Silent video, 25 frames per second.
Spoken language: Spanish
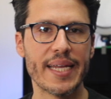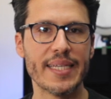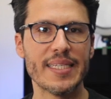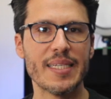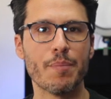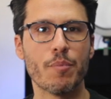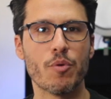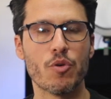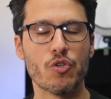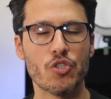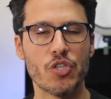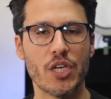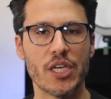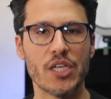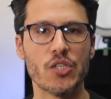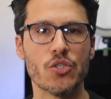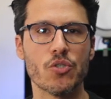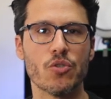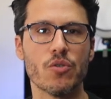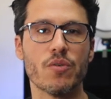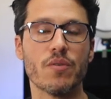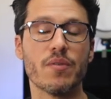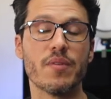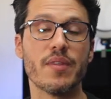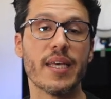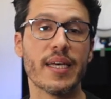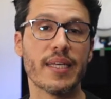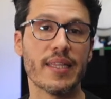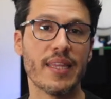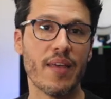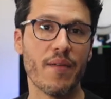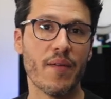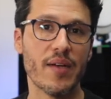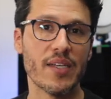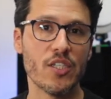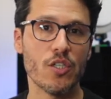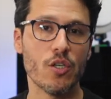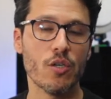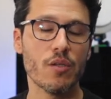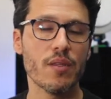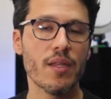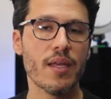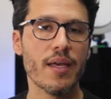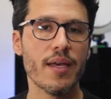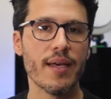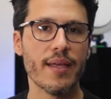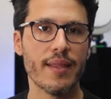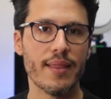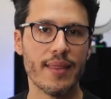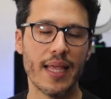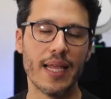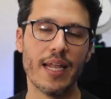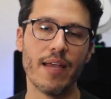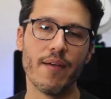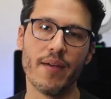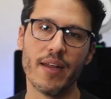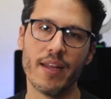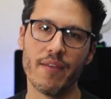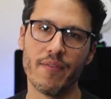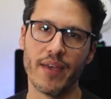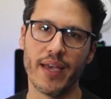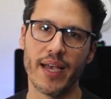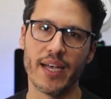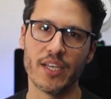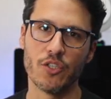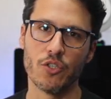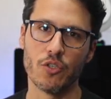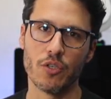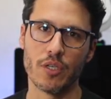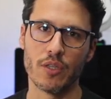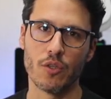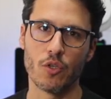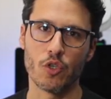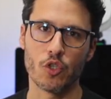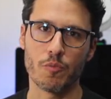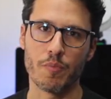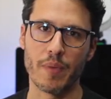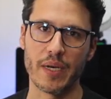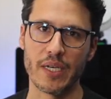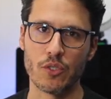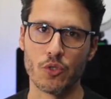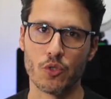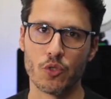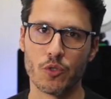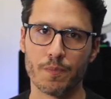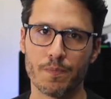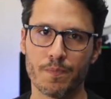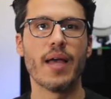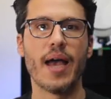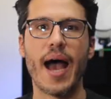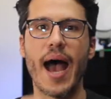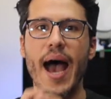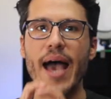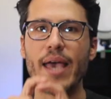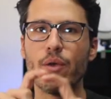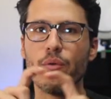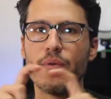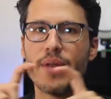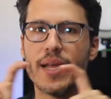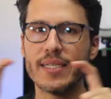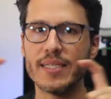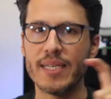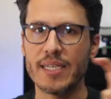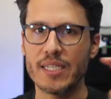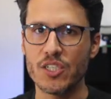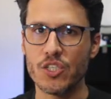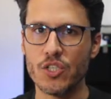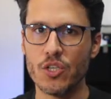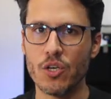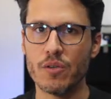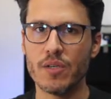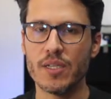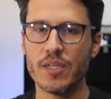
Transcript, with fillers: ese proceso de activación de la verificación en dos pasos. Hay una sección